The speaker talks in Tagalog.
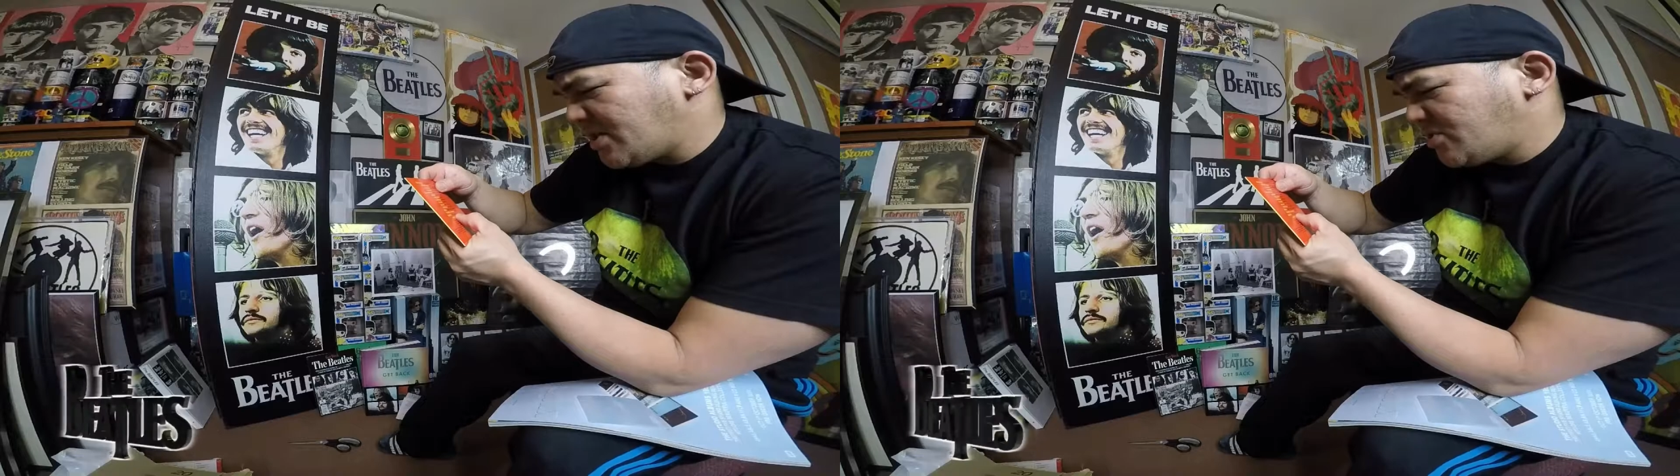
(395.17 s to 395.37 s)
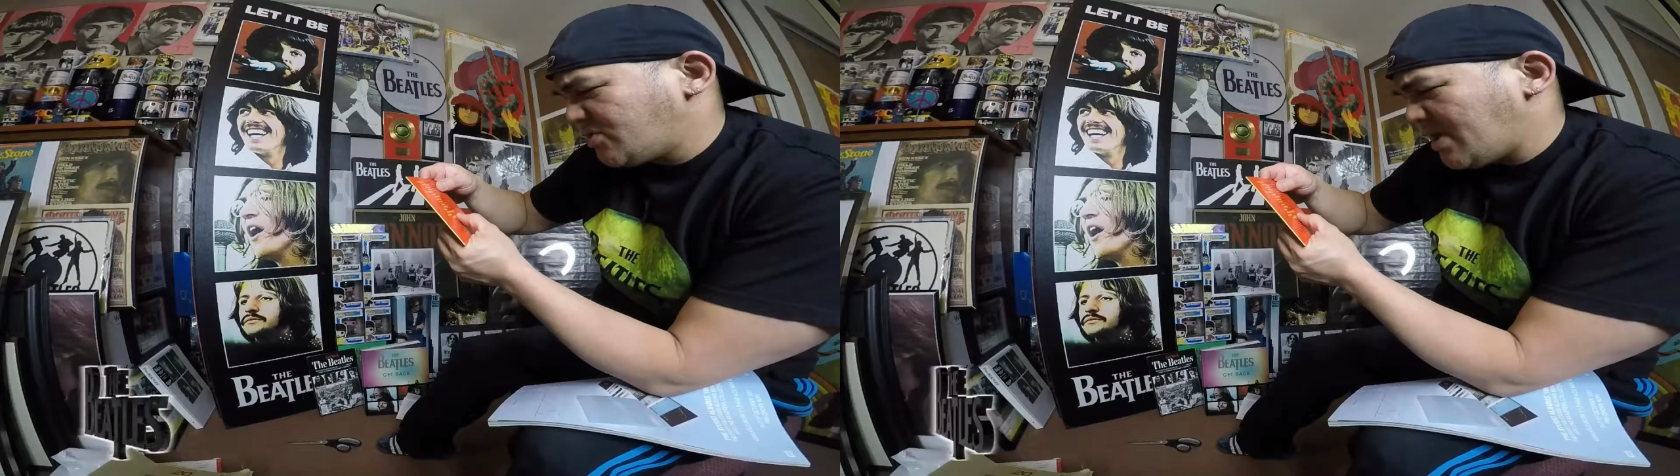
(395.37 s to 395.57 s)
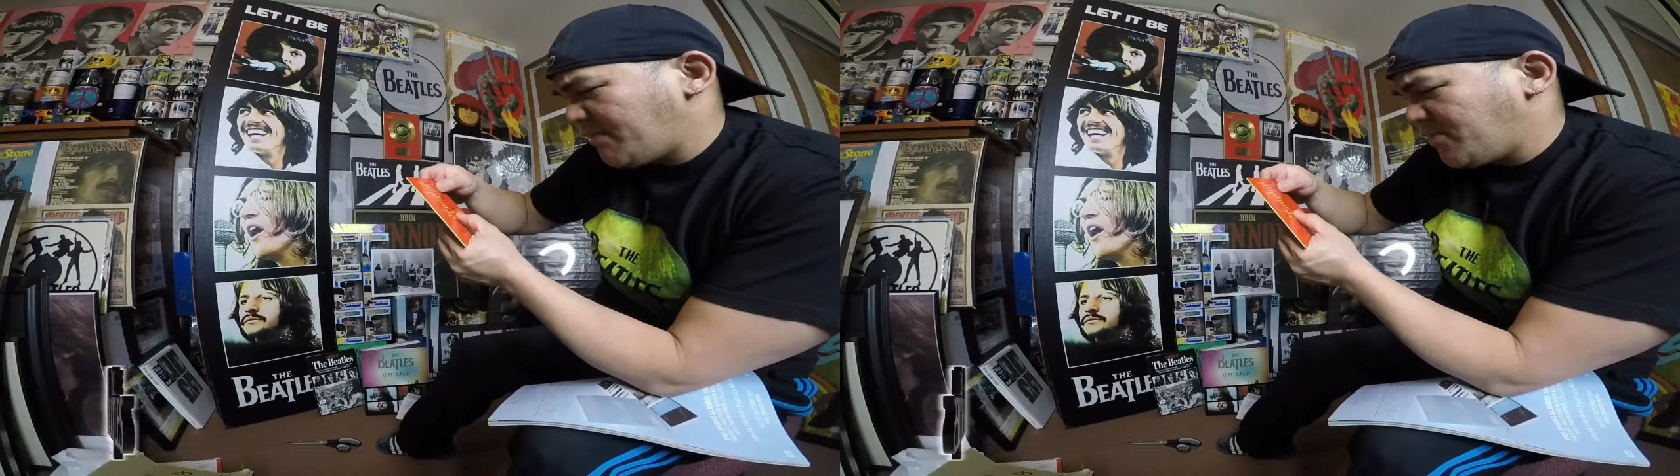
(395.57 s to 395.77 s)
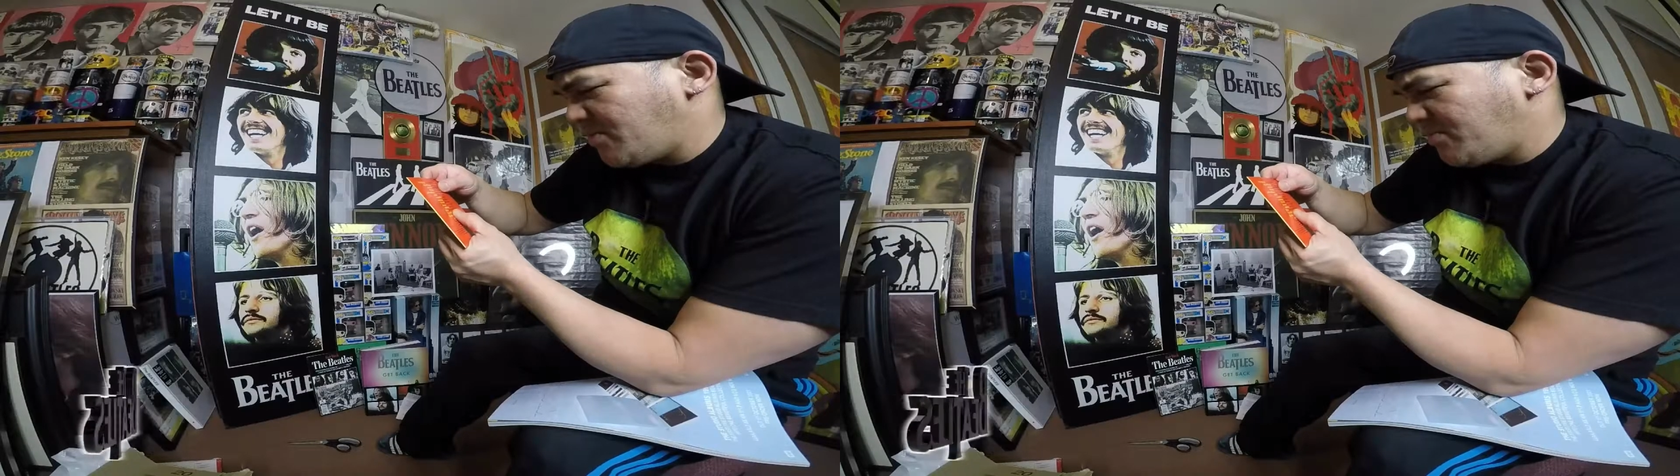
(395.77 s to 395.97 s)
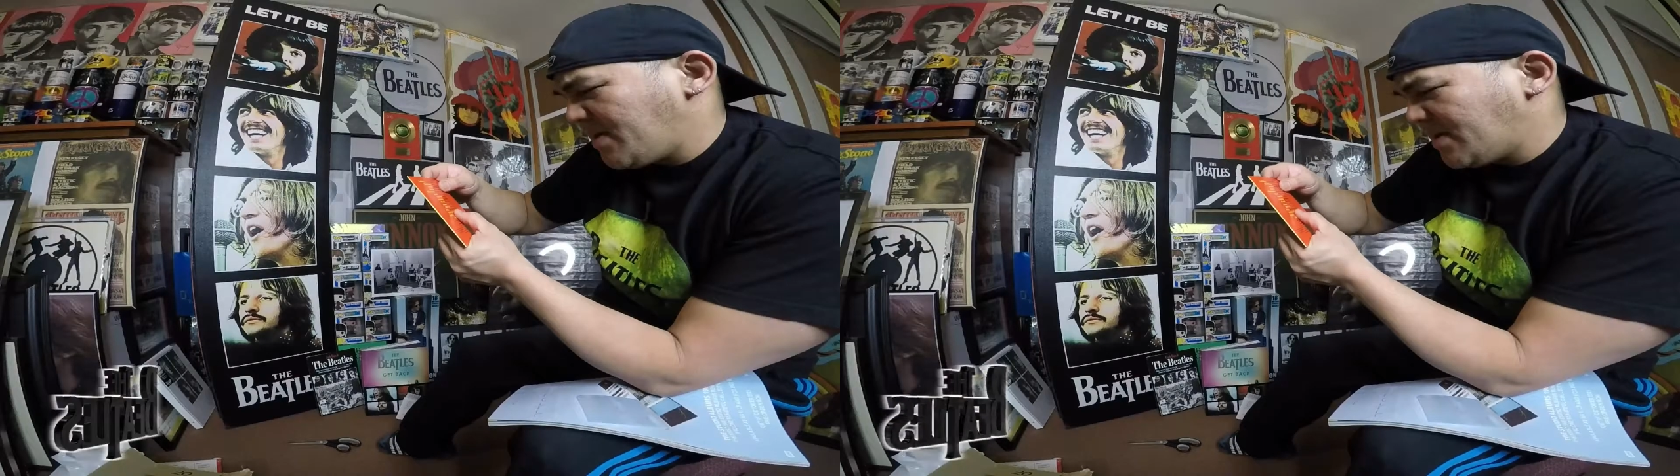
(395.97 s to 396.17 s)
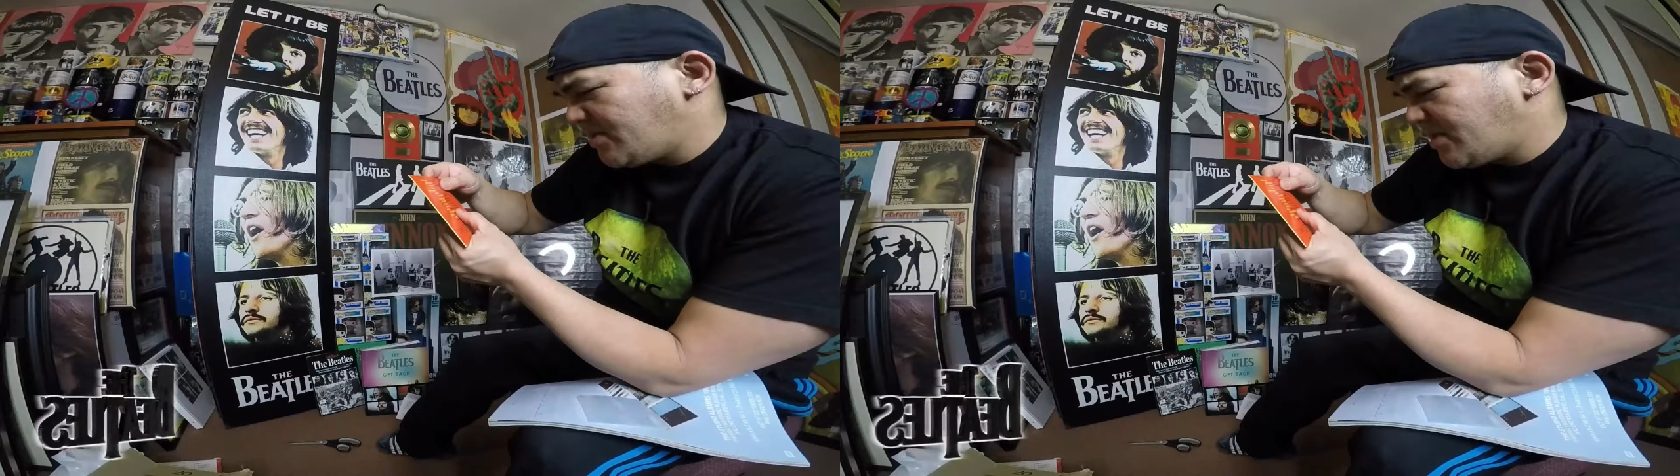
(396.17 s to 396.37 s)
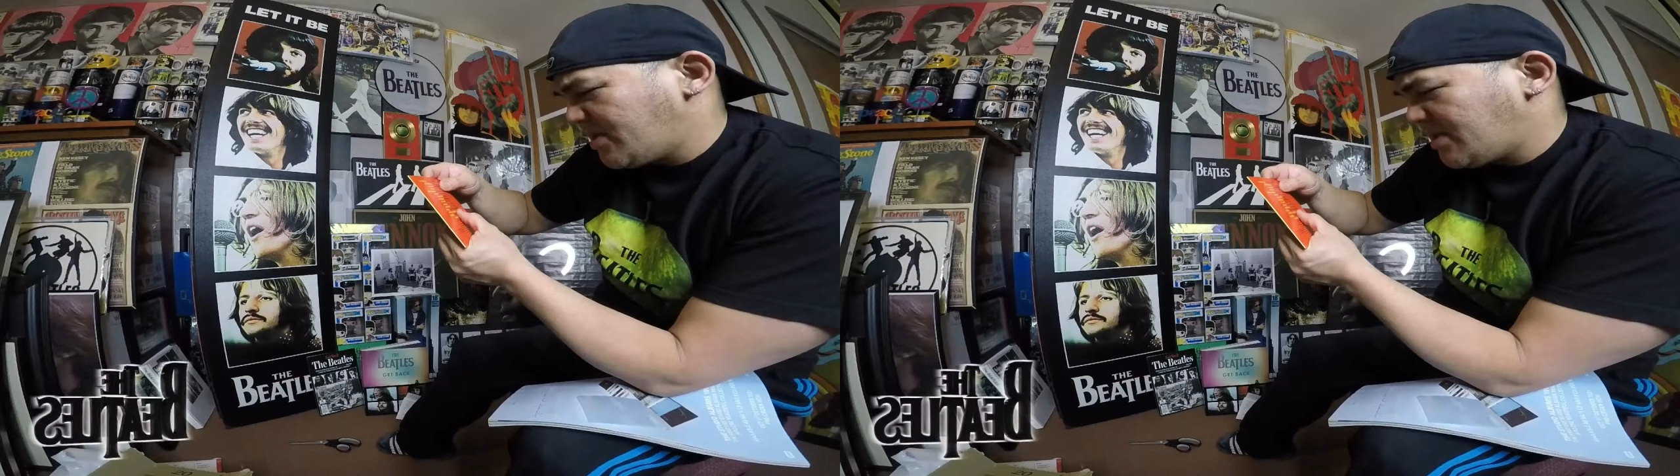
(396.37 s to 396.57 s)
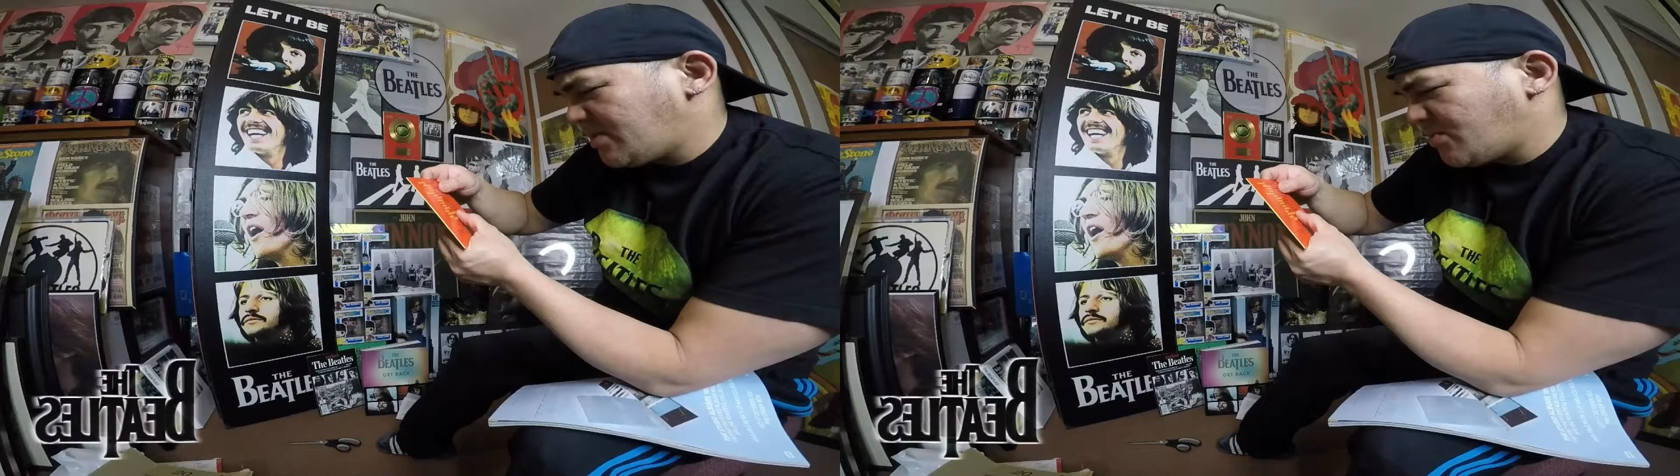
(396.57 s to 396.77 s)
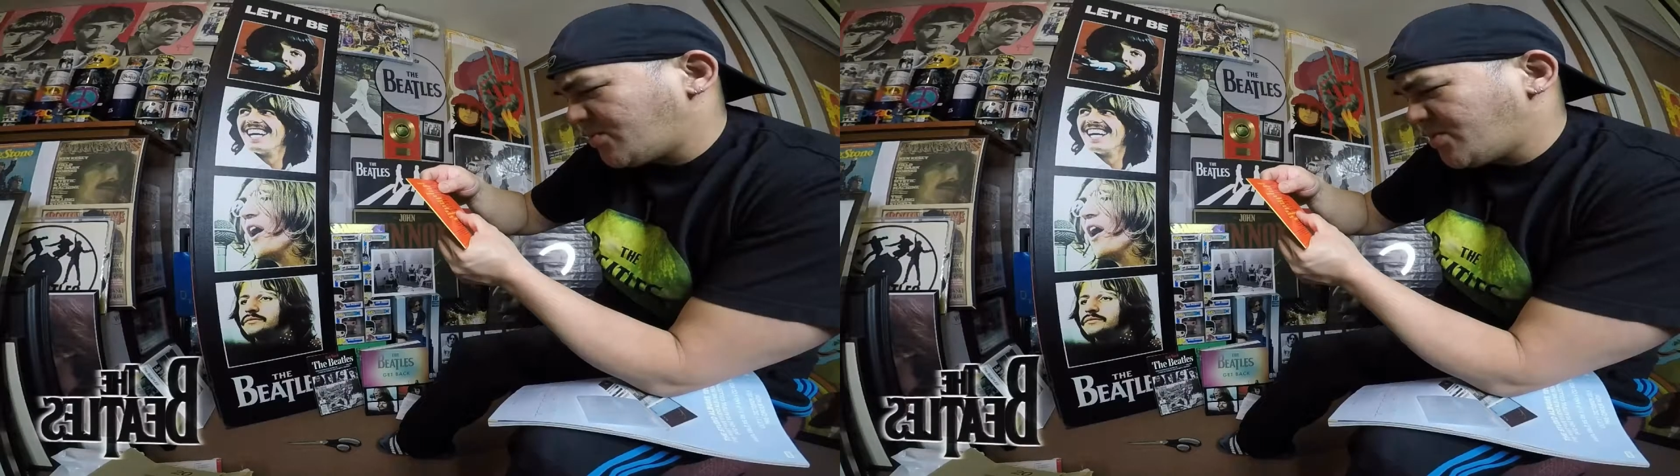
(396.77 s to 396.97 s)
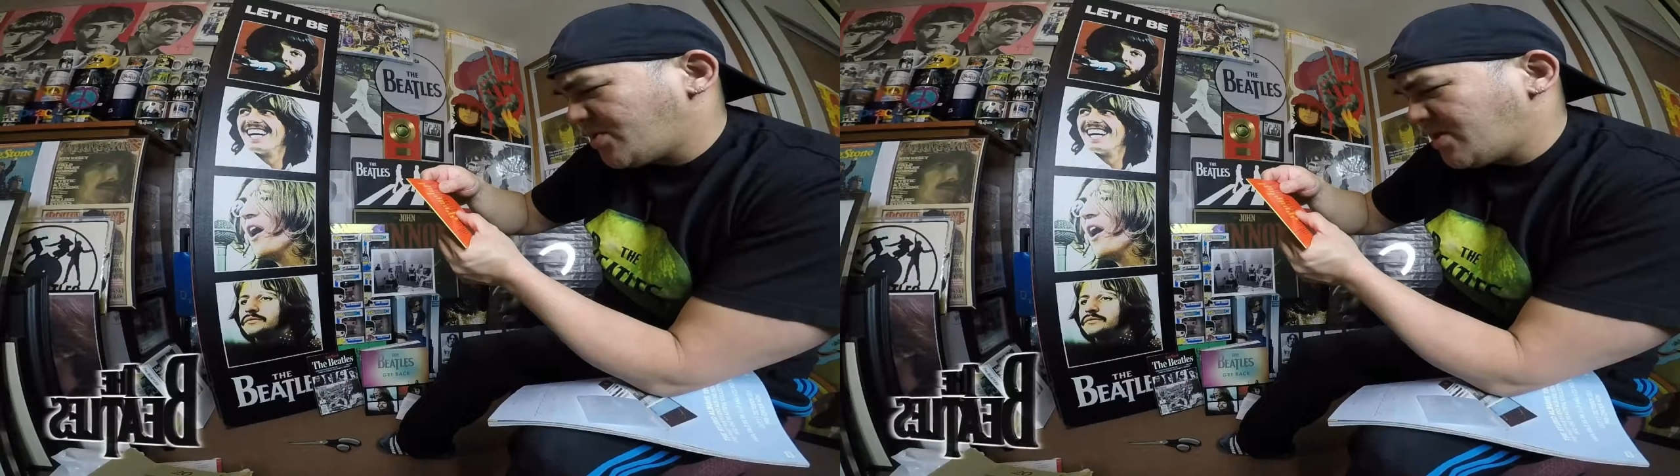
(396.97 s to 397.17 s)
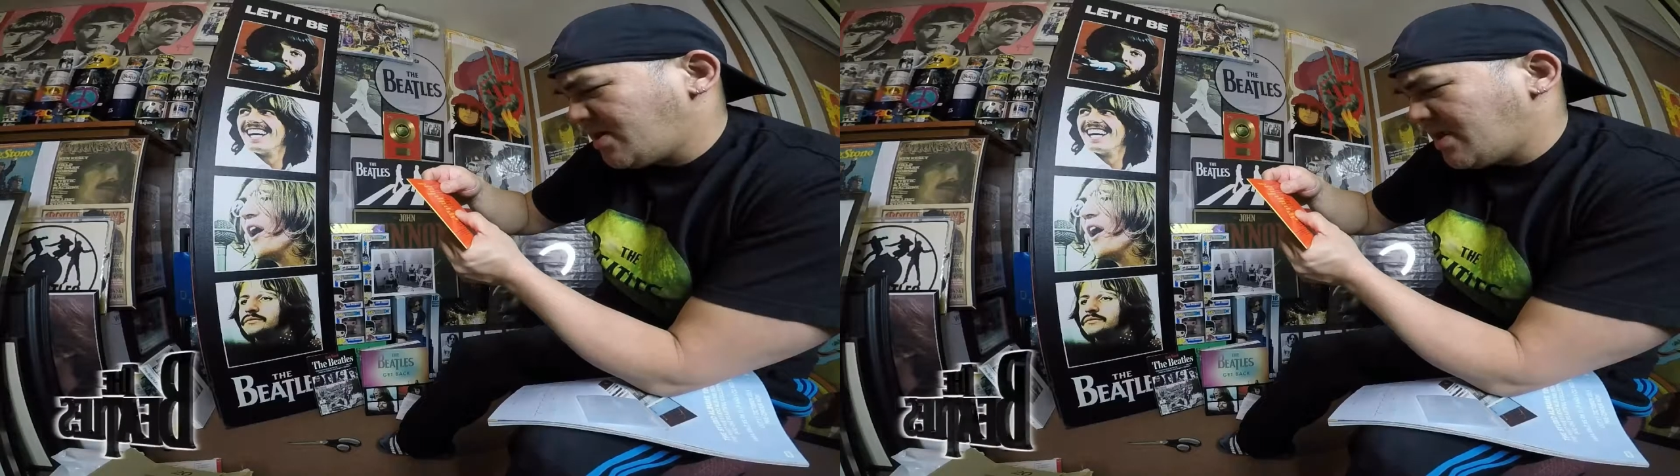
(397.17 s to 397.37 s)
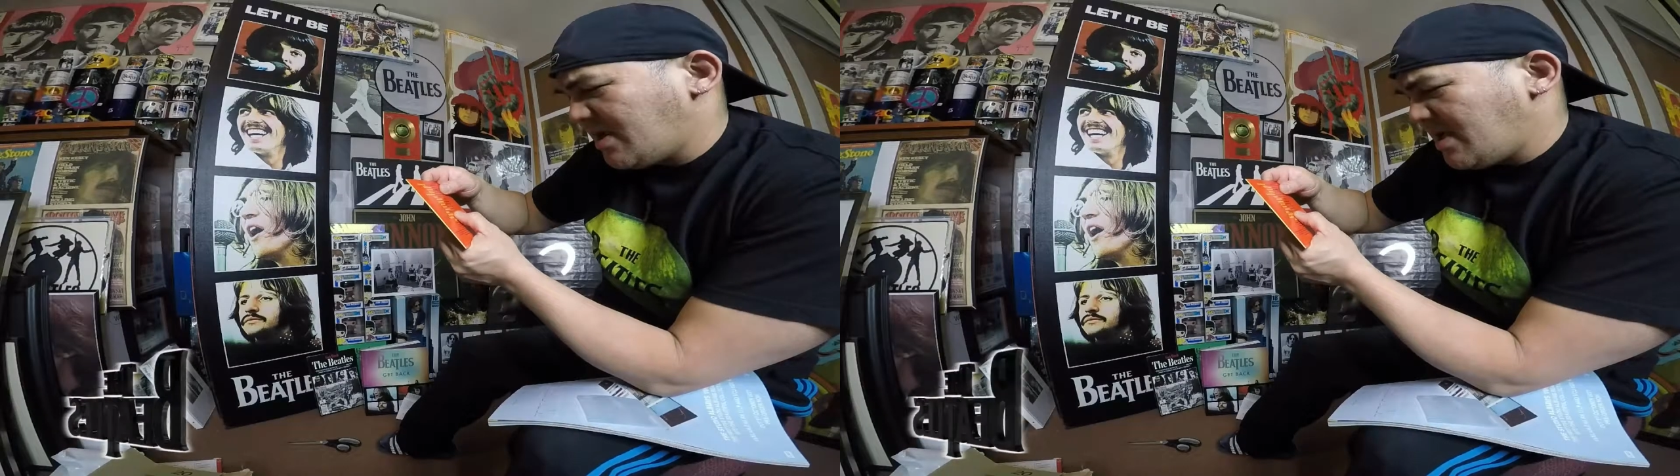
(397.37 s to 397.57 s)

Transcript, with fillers: I Should Have Known Better, The Word,